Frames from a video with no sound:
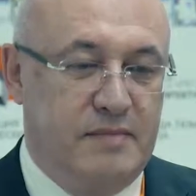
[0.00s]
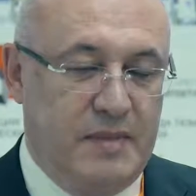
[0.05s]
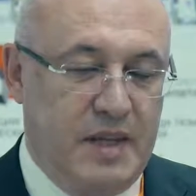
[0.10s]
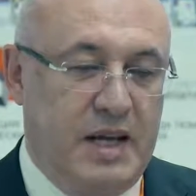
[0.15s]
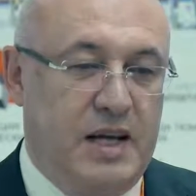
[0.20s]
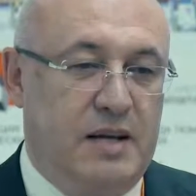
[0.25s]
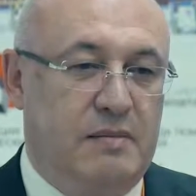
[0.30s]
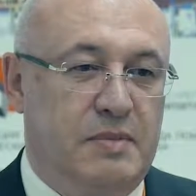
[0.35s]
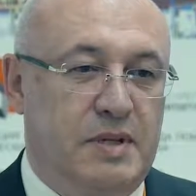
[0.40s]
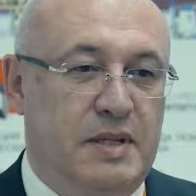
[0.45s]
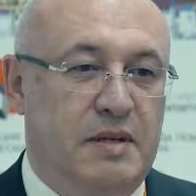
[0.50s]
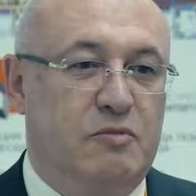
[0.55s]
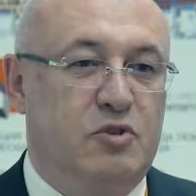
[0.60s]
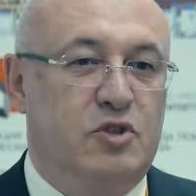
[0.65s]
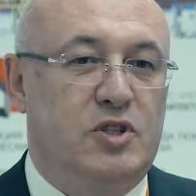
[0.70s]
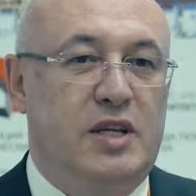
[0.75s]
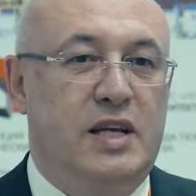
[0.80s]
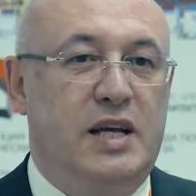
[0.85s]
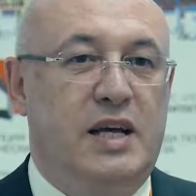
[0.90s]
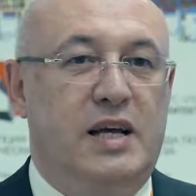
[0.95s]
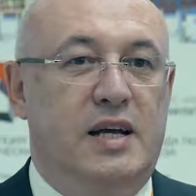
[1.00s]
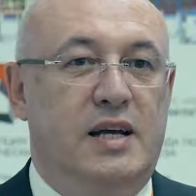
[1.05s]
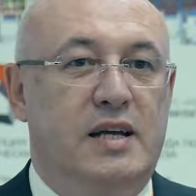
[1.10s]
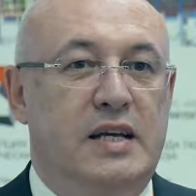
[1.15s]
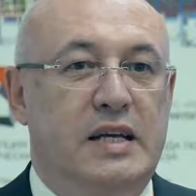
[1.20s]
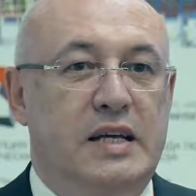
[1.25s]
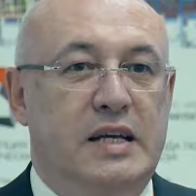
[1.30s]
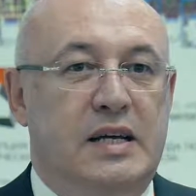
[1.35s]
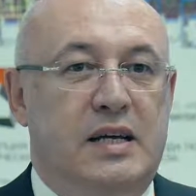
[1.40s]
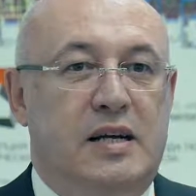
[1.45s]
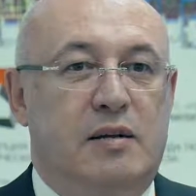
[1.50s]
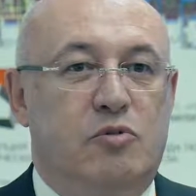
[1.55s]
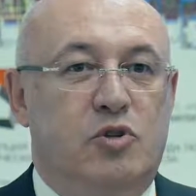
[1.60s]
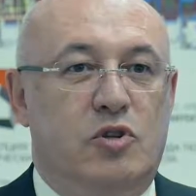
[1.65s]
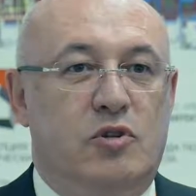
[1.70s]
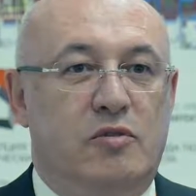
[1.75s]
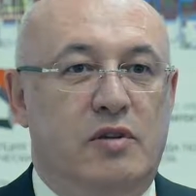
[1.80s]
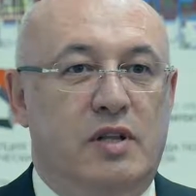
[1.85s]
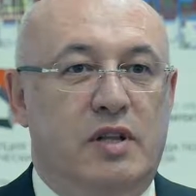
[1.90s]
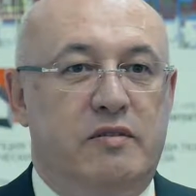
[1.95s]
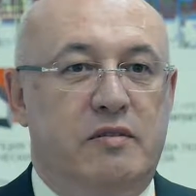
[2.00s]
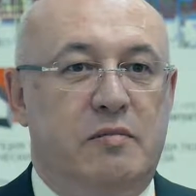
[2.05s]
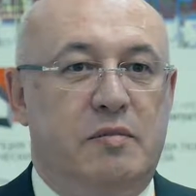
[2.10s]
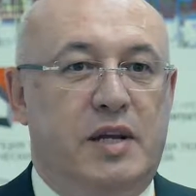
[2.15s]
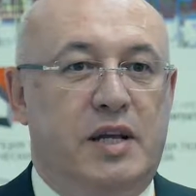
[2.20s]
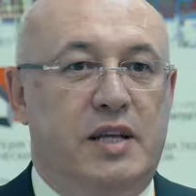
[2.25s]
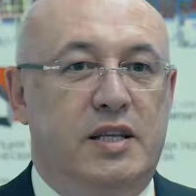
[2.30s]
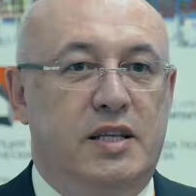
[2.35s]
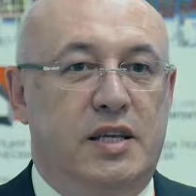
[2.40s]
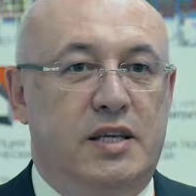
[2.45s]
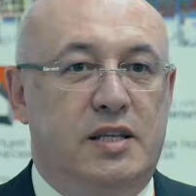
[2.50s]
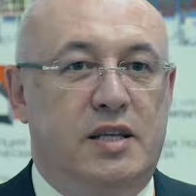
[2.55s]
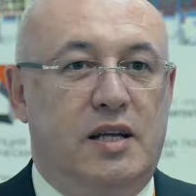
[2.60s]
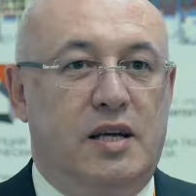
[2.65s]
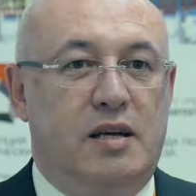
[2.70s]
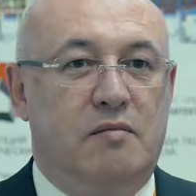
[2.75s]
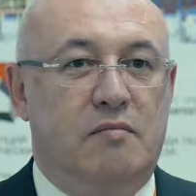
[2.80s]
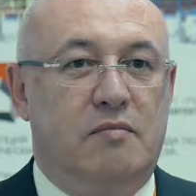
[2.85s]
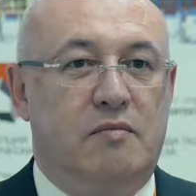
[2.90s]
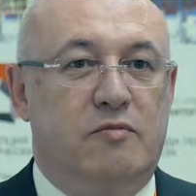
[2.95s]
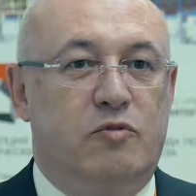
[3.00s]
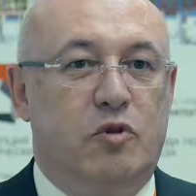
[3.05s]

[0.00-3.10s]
Да, потому что я работаю главным архитектором